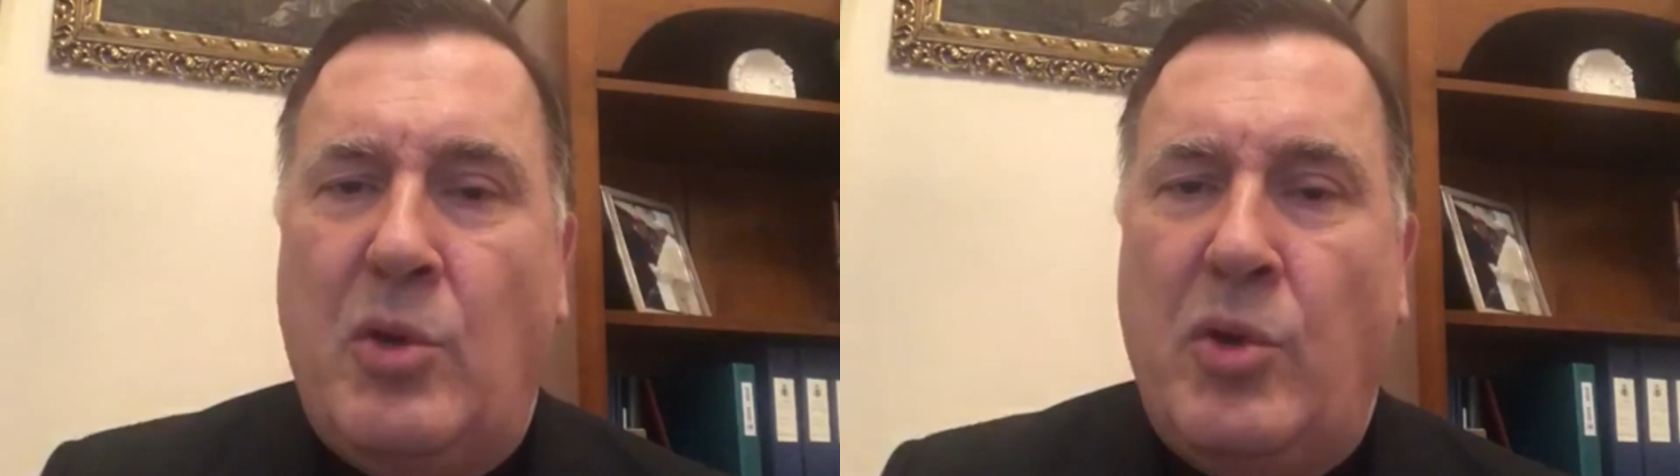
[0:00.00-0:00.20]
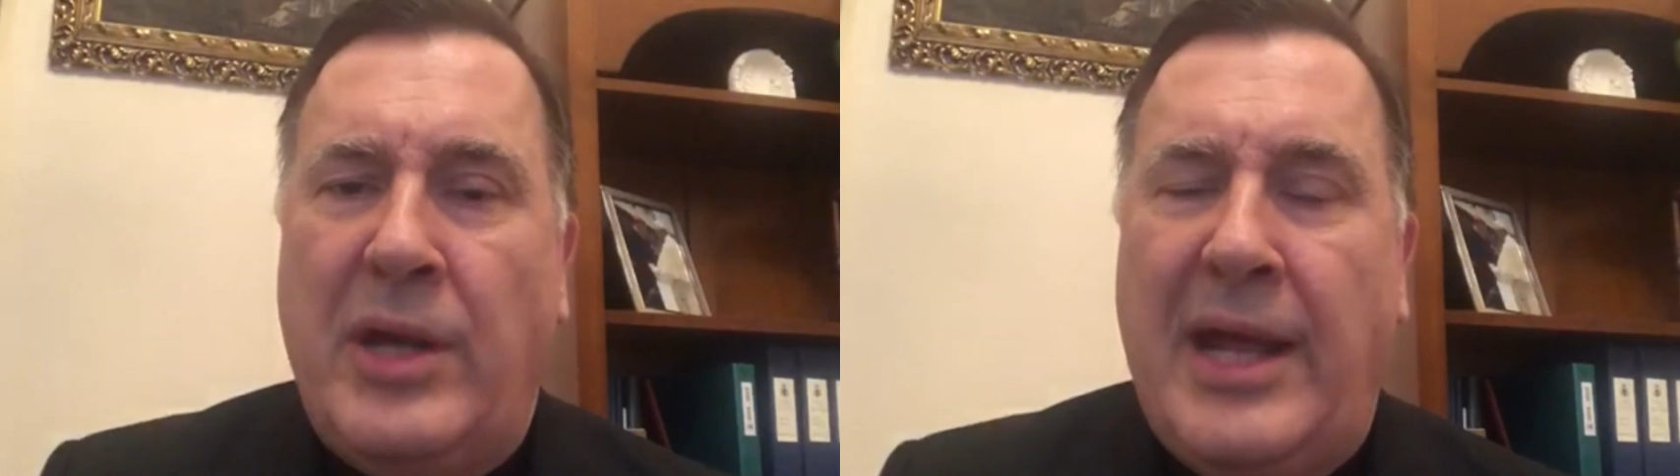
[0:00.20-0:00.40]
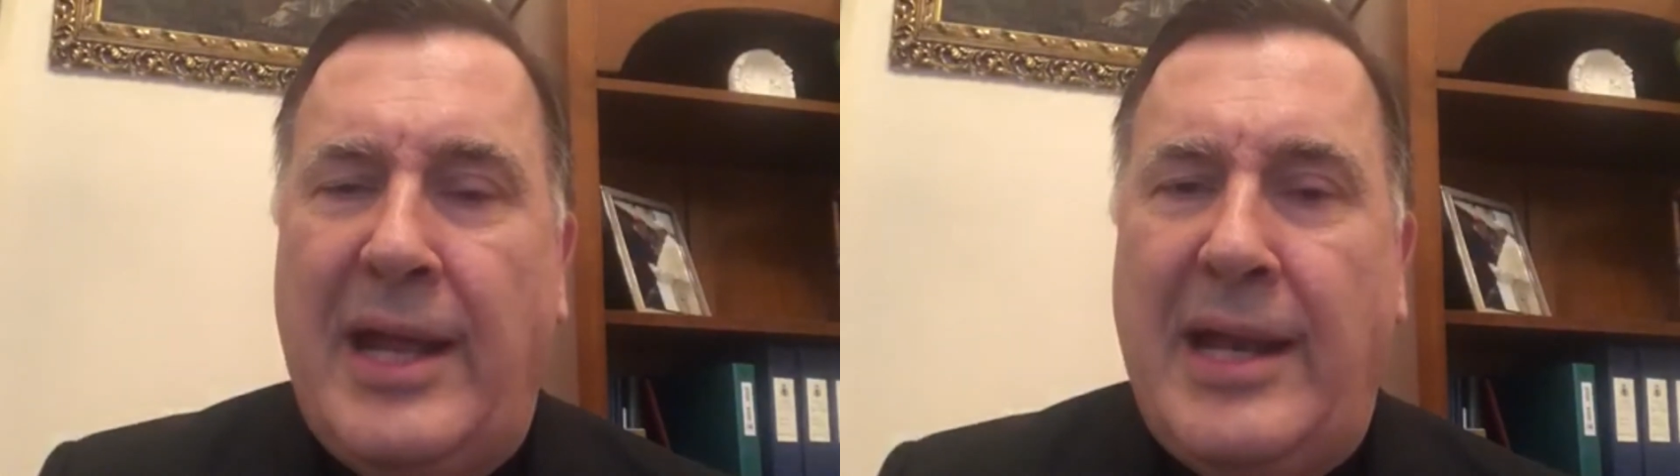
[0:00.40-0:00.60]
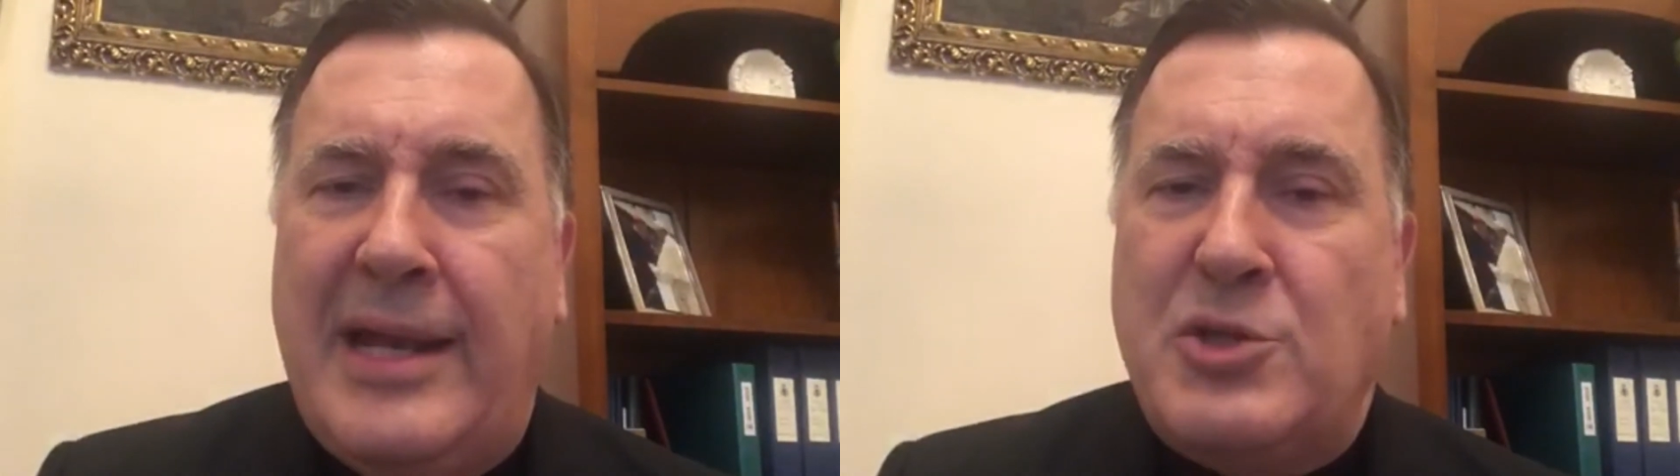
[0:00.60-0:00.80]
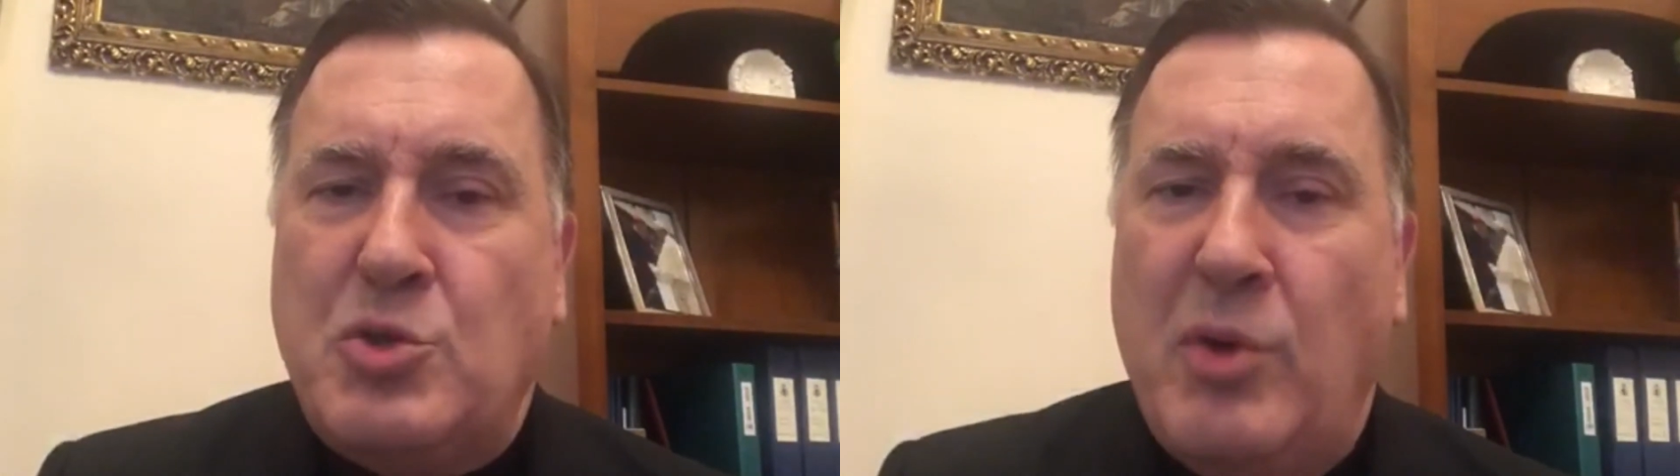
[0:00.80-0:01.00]
con
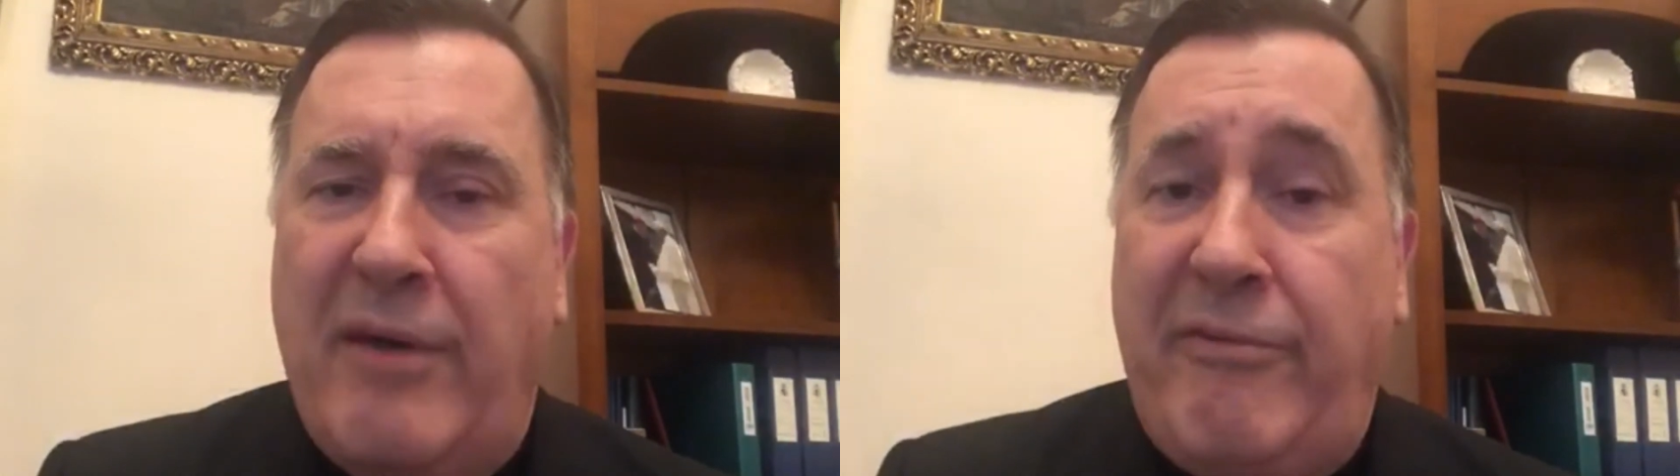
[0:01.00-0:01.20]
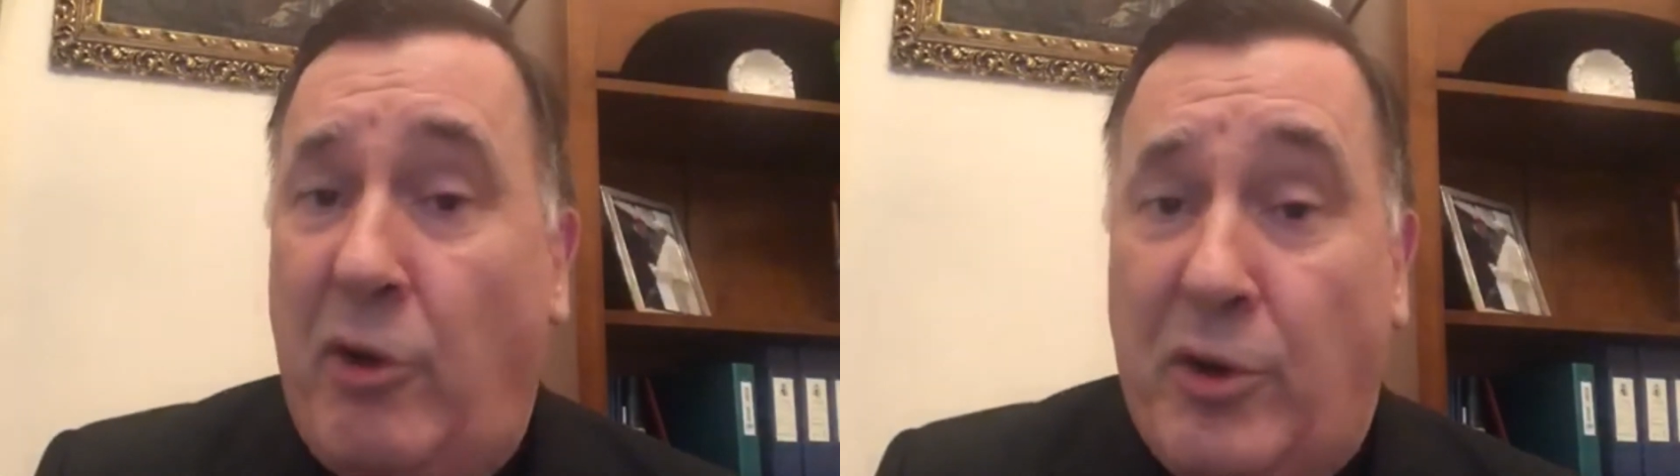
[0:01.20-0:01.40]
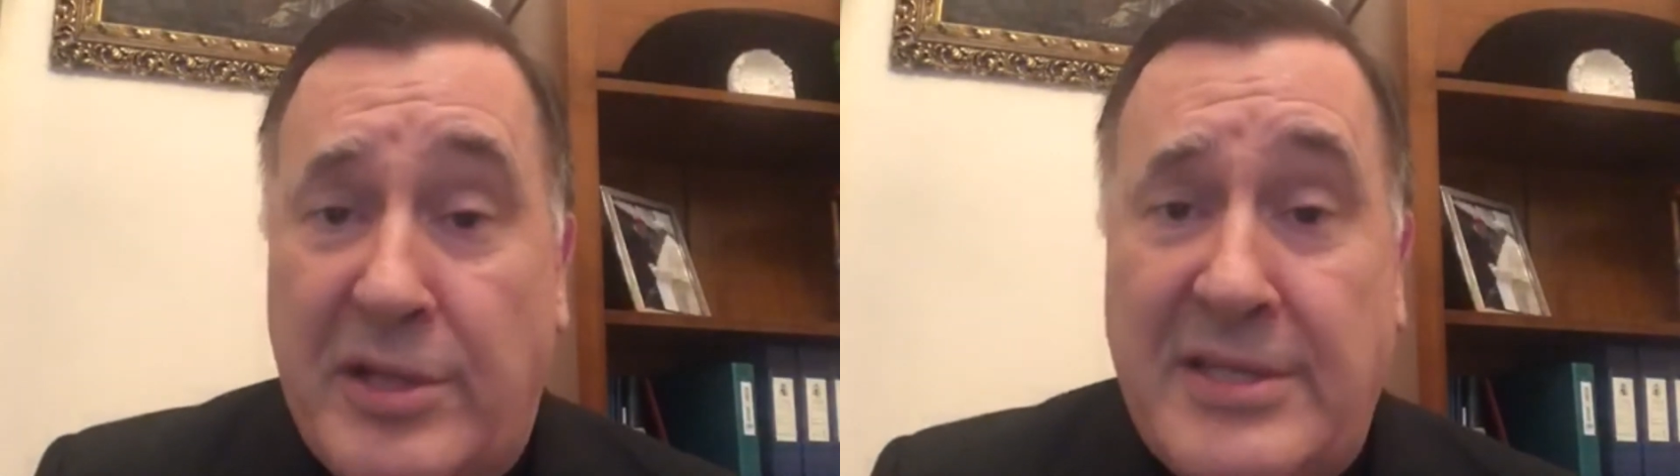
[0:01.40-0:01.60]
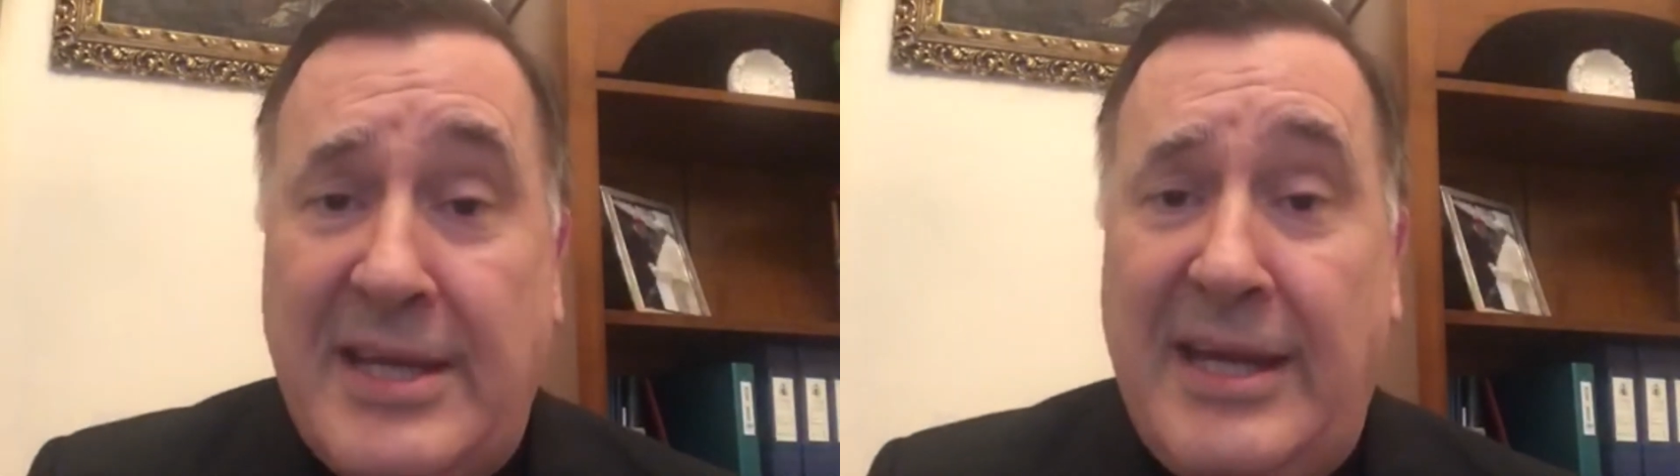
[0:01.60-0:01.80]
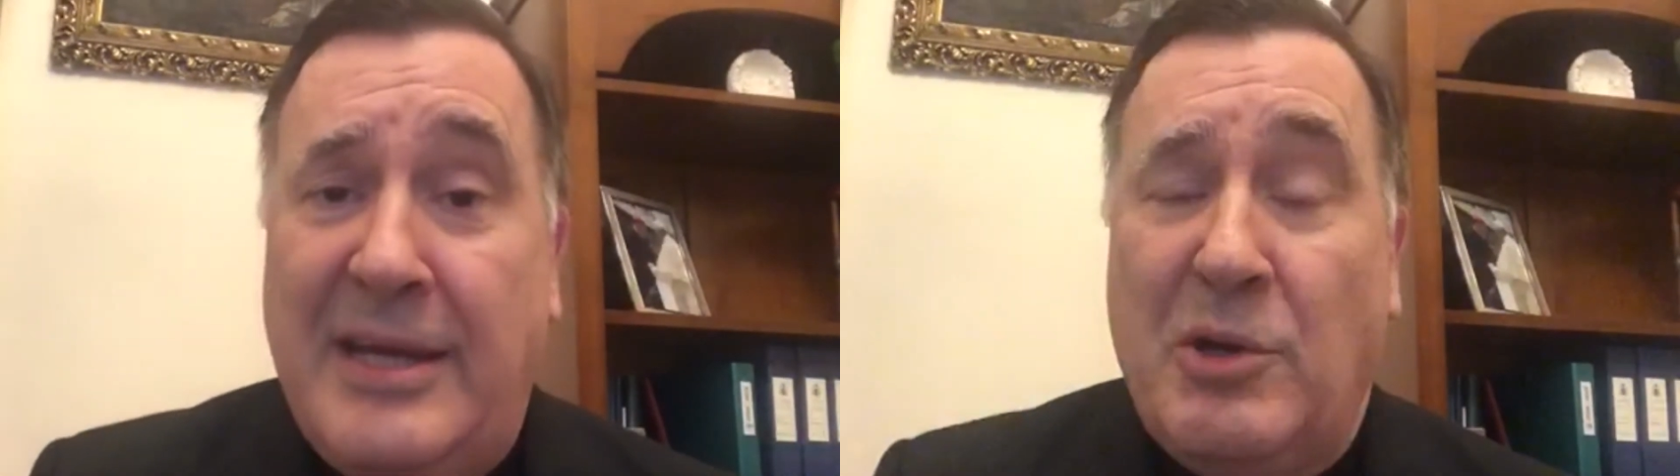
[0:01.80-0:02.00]
la sua
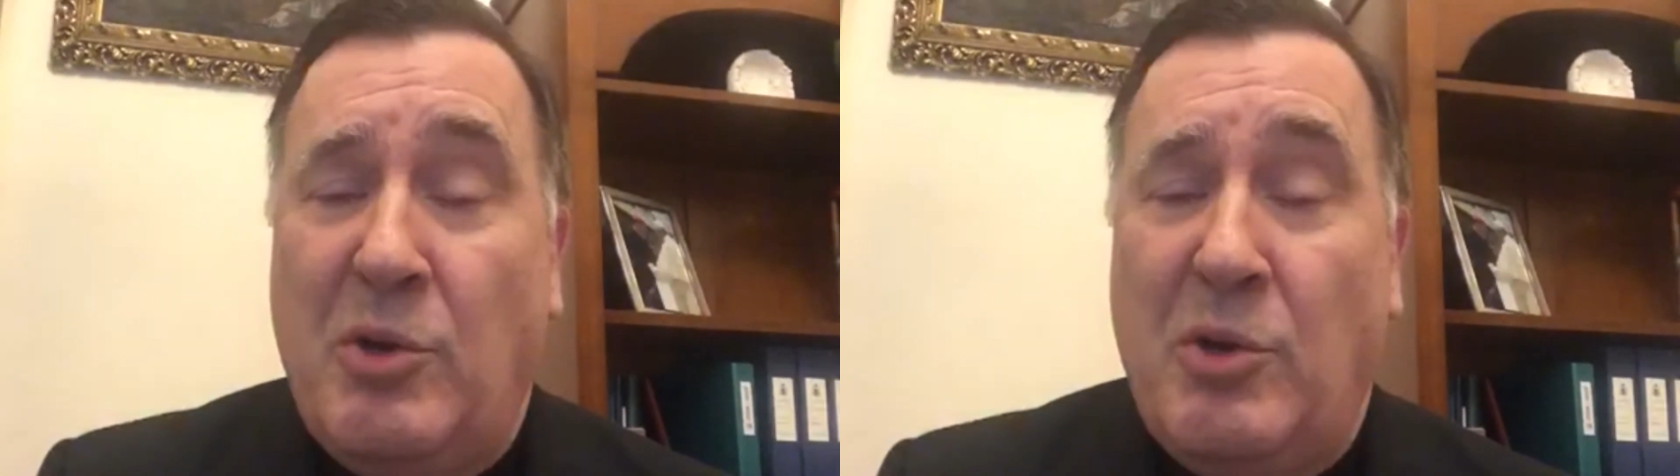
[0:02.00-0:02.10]
forza,